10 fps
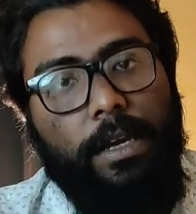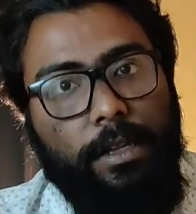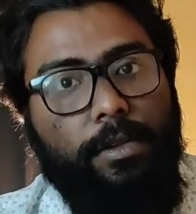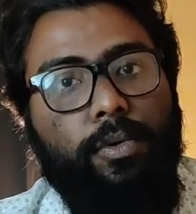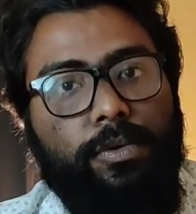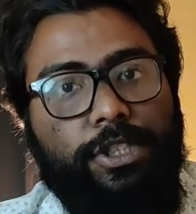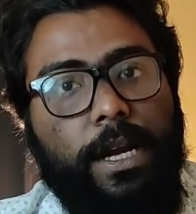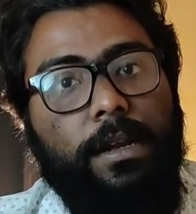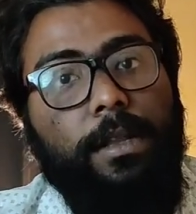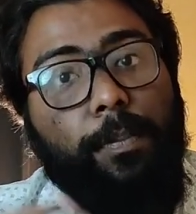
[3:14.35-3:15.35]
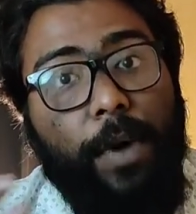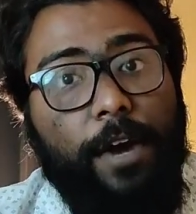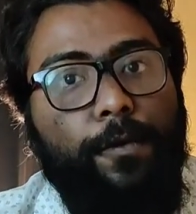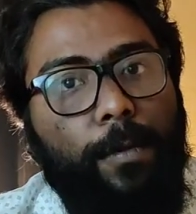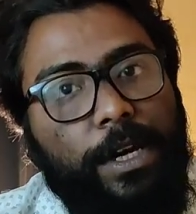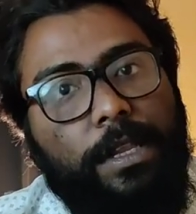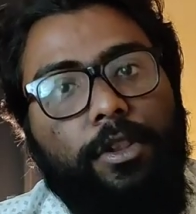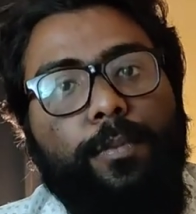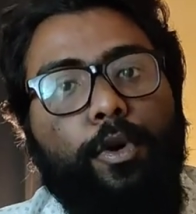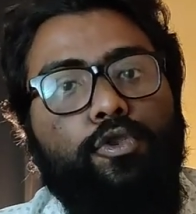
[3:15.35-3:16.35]
কিন্তু সেখানে তার পারফরমেন্স
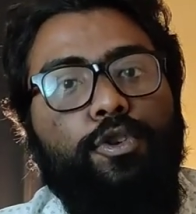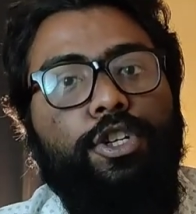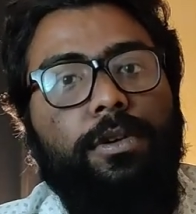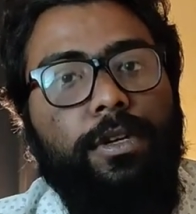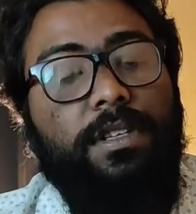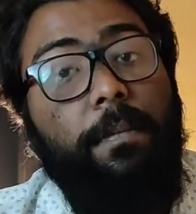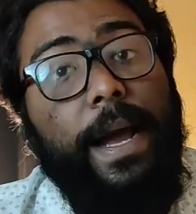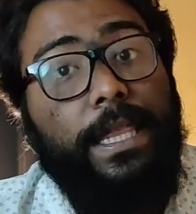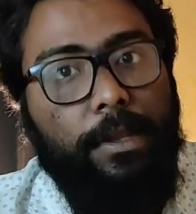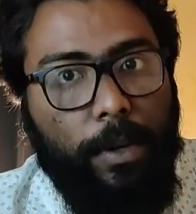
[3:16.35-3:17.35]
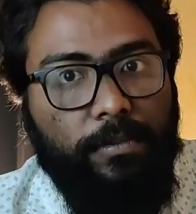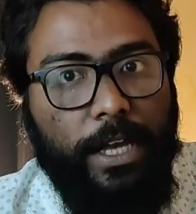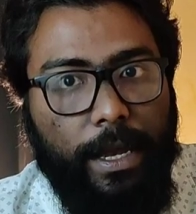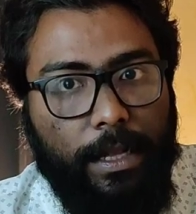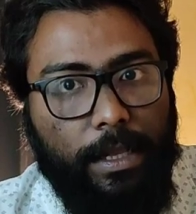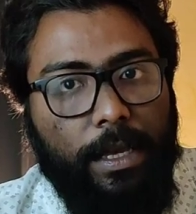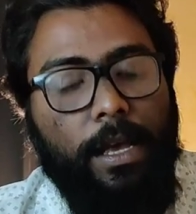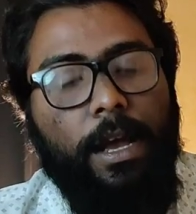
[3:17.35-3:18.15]
কিন্তু প্রশংসিত হয়েছে ম্যাক্সিমাম জায়গাতে